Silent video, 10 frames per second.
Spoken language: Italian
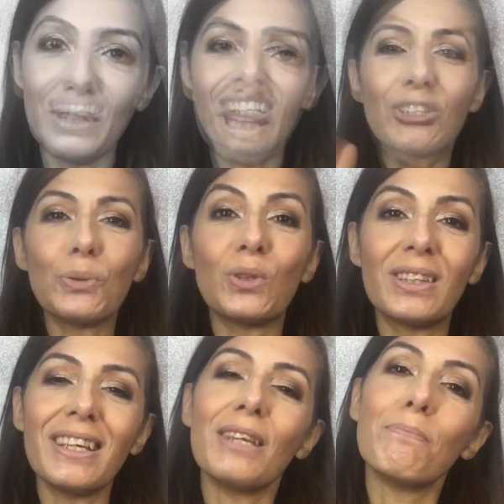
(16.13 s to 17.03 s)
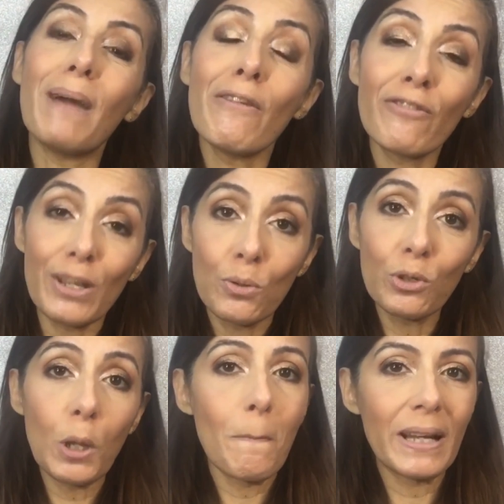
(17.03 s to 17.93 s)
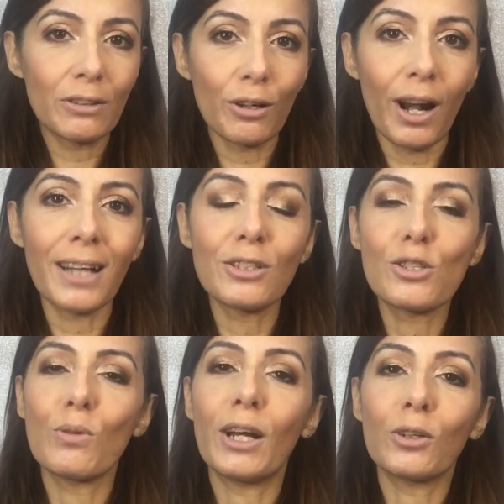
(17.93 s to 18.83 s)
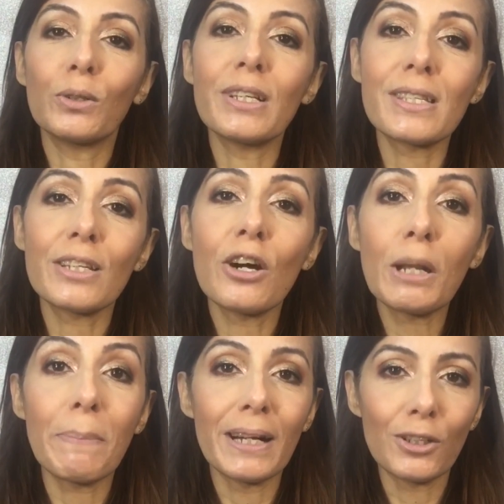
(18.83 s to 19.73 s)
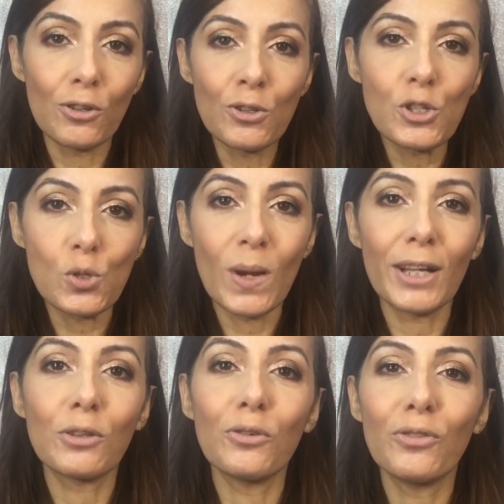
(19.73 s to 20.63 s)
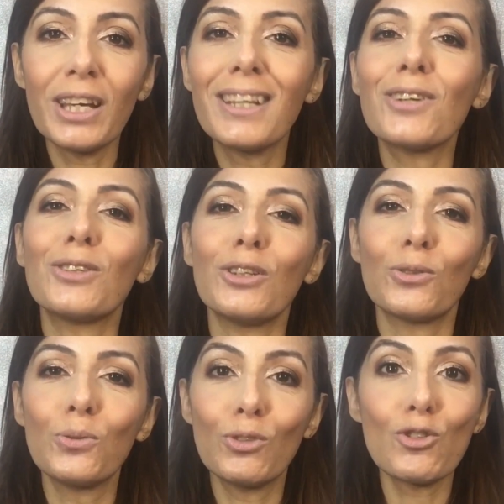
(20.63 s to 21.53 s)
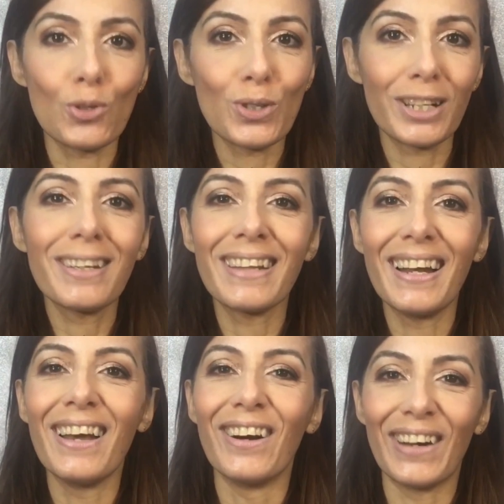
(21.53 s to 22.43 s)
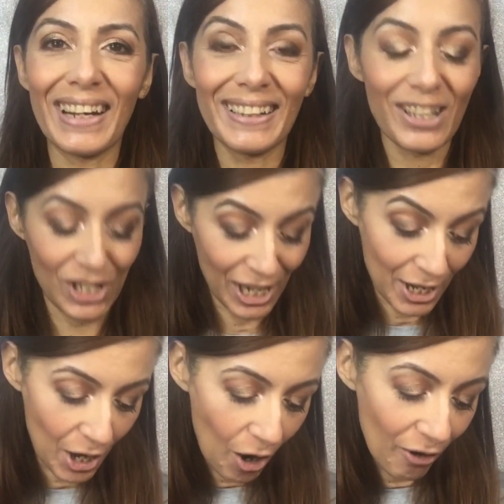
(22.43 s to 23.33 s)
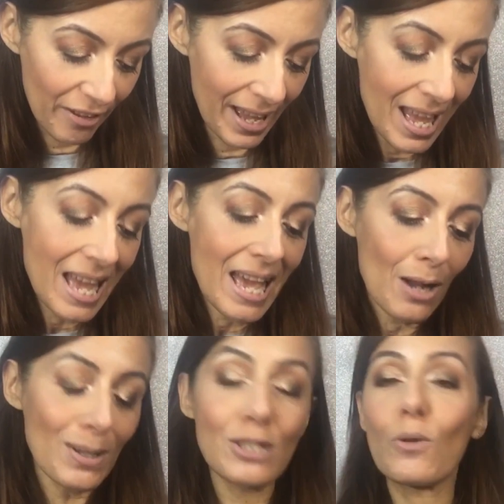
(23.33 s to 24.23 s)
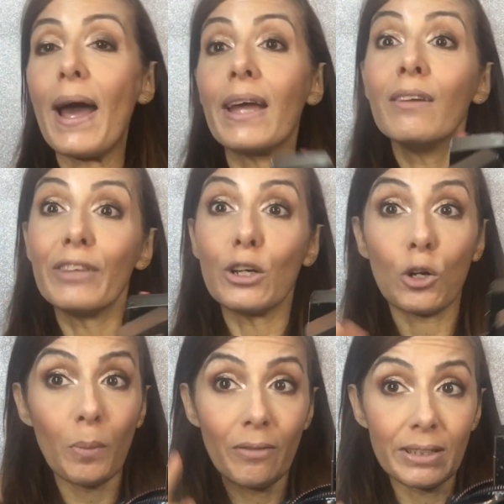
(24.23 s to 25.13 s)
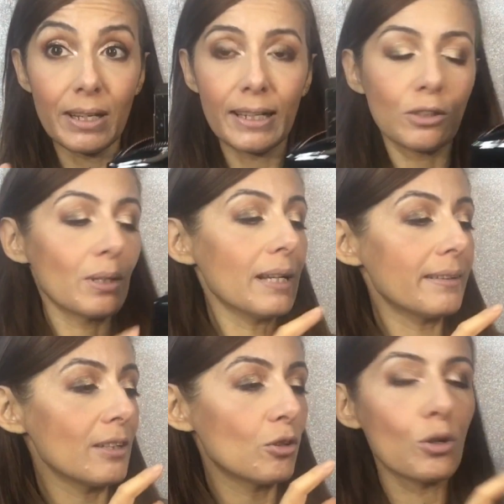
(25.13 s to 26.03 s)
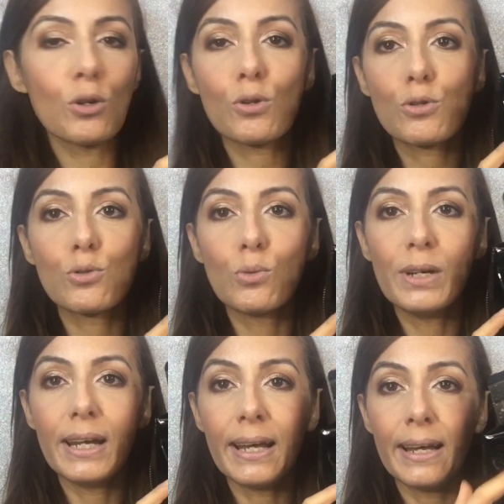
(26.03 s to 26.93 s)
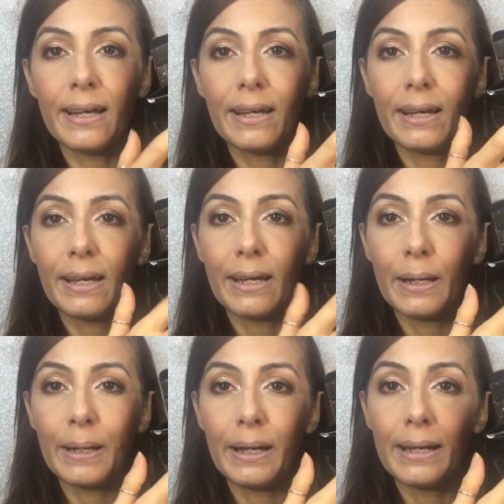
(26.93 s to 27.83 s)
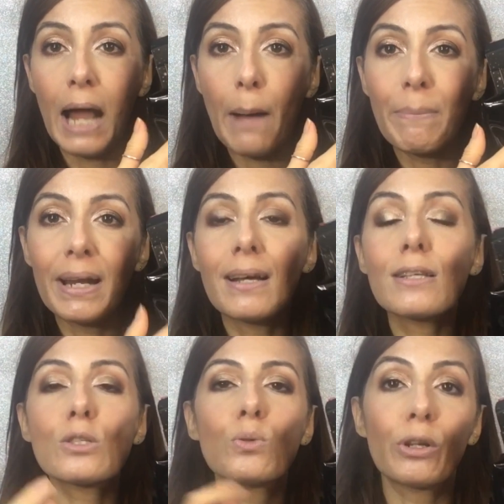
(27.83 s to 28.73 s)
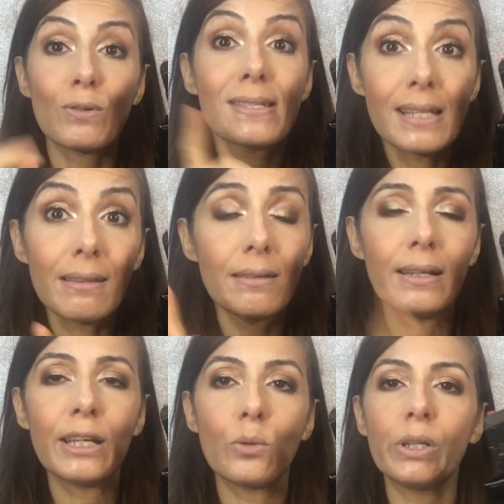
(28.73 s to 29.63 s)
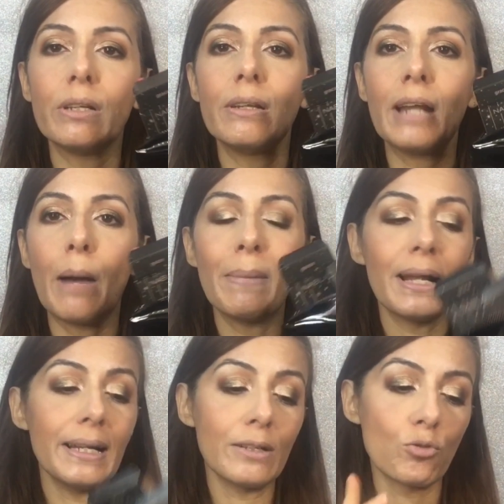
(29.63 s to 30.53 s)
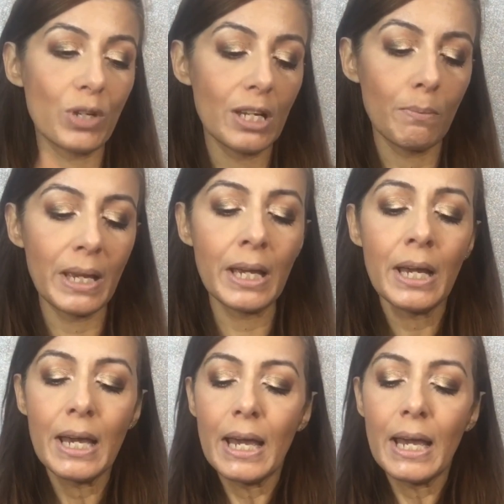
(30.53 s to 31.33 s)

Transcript: video. Ciao a tutti, benvenuti o bentornati sull'angolo di Saidori per il consueto video di tutti i giorni delle ore 19. Questo è il video, come avete letto dal titolo, sul eh, Nabla, sui rossetti liquidi di Nabla, le Dreamy,